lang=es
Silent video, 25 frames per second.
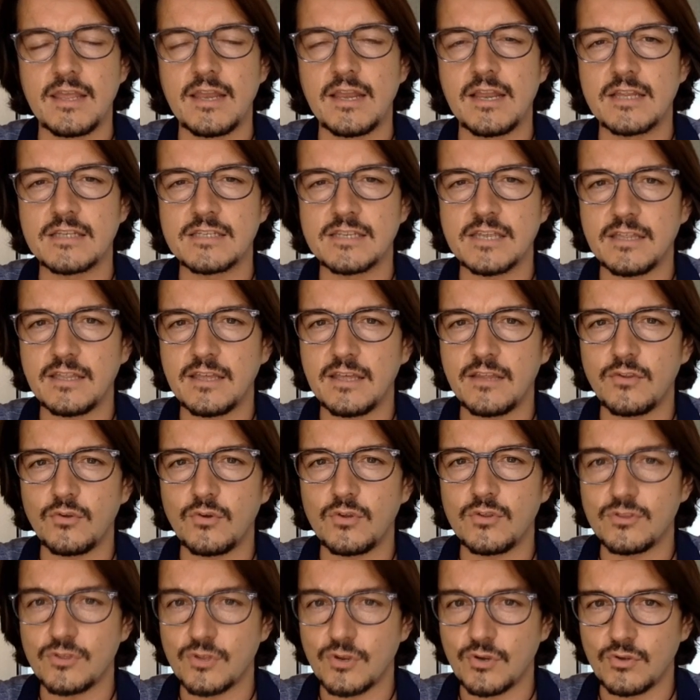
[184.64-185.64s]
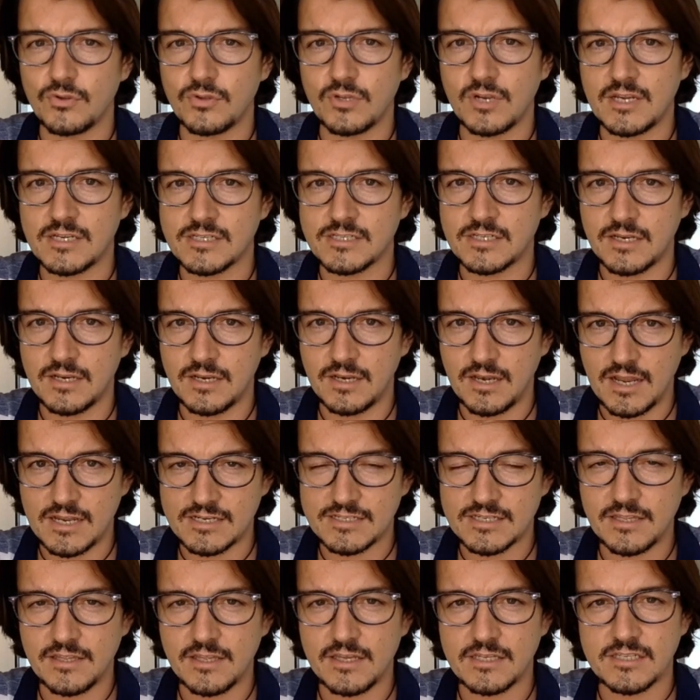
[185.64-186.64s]
y les he dado, entre otras,
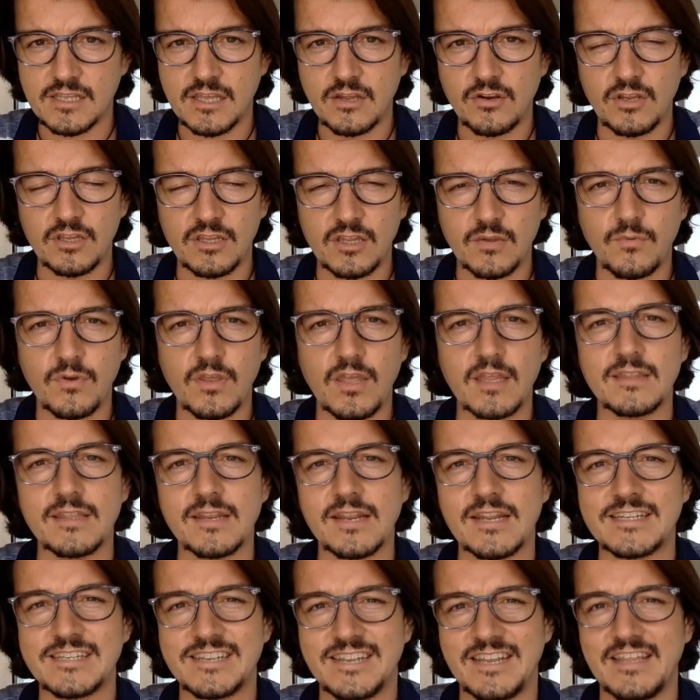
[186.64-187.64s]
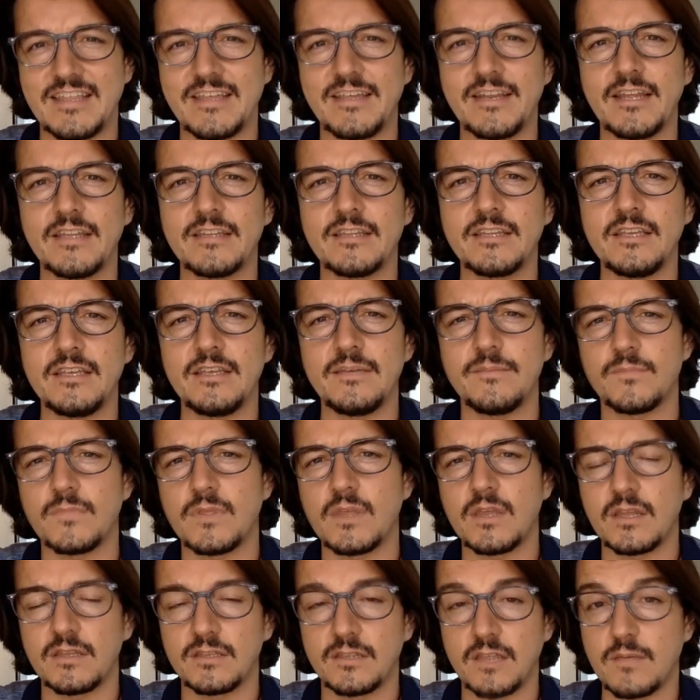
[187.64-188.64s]
las ideas que ahora te voy a trasladar a ti
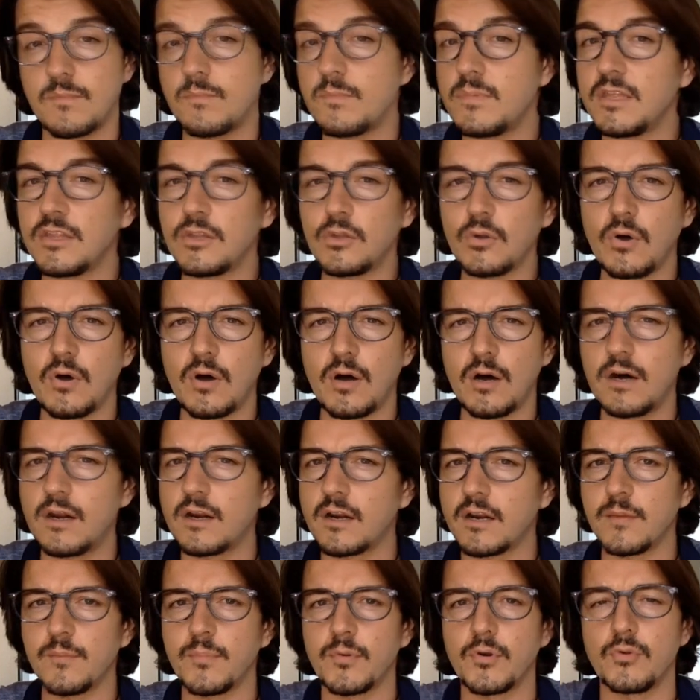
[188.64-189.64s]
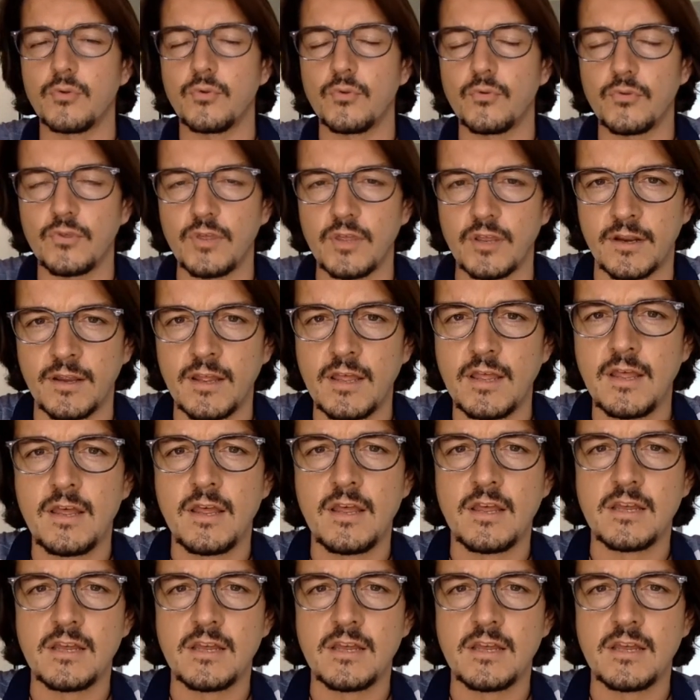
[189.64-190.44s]
y que te invito a reproducir.